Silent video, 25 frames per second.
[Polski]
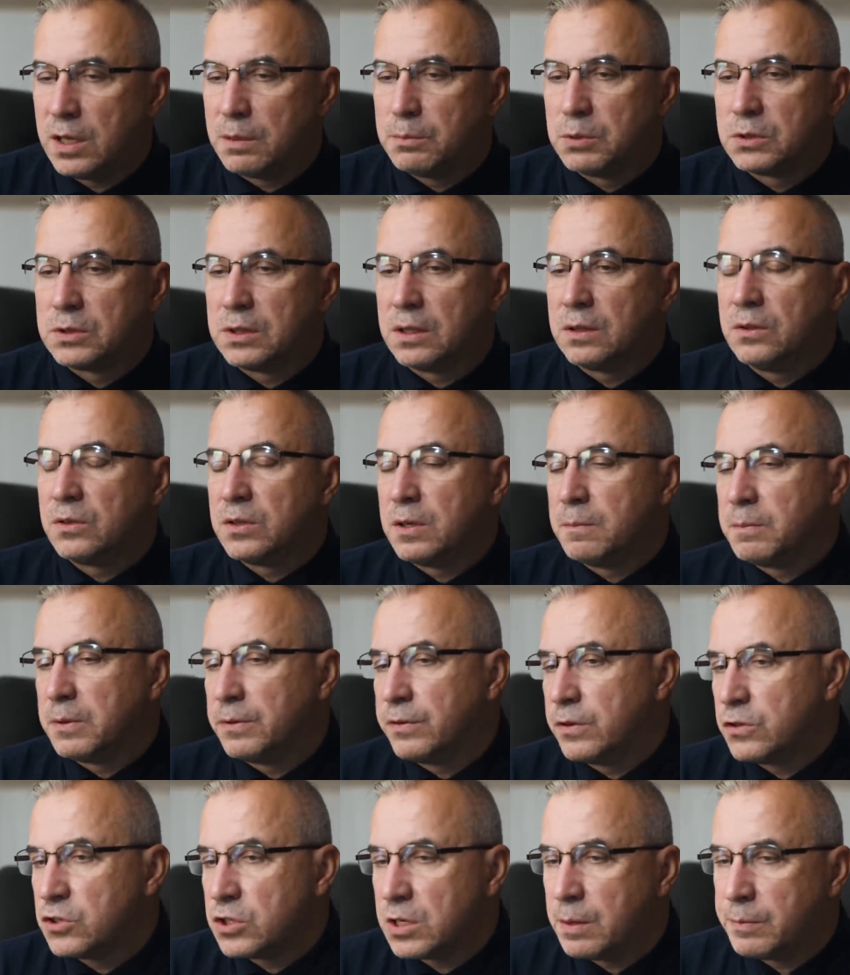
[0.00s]
bo tego nie
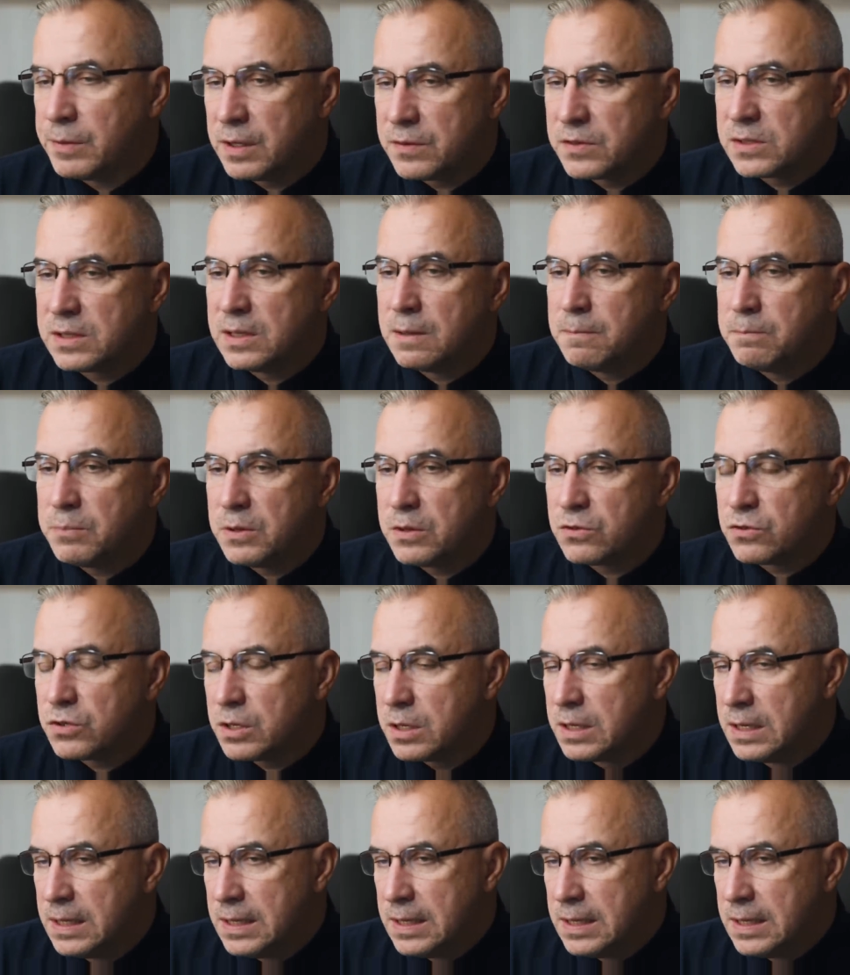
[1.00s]
powiedziałem na wstępie, że